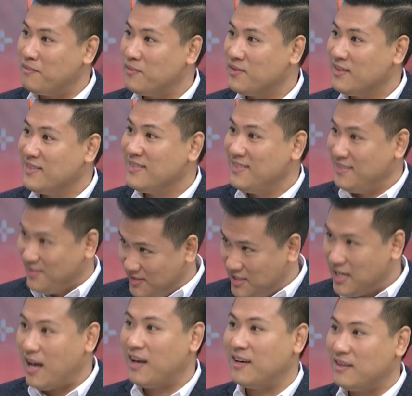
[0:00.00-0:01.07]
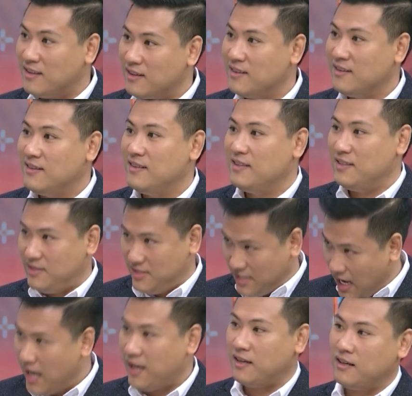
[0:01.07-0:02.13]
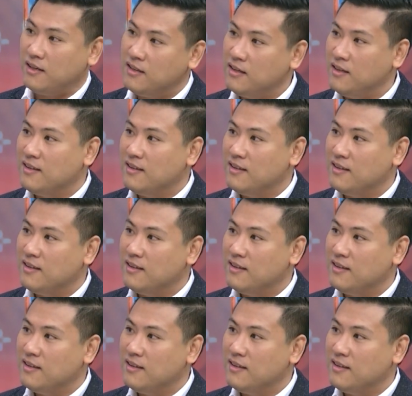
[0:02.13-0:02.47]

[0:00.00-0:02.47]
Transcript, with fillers: ับเอารวมแบตด้วยนะฮะใช่รวมค่าส่งเองครับใช่โอ้